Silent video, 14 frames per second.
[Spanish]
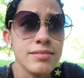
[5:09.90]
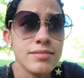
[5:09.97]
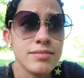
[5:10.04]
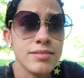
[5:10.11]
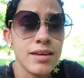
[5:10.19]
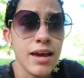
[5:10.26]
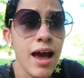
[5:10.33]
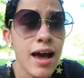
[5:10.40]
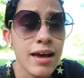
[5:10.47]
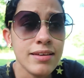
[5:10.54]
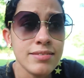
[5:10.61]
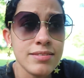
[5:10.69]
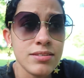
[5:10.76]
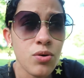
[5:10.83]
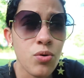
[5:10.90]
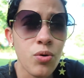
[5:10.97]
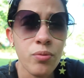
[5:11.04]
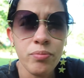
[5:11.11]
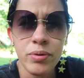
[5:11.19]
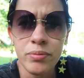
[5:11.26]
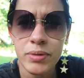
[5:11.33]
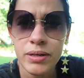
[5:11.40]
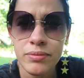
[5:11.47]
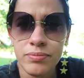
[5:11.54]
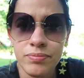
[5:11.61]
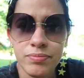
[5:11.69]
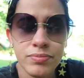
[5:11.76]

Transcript: es Hans Humberman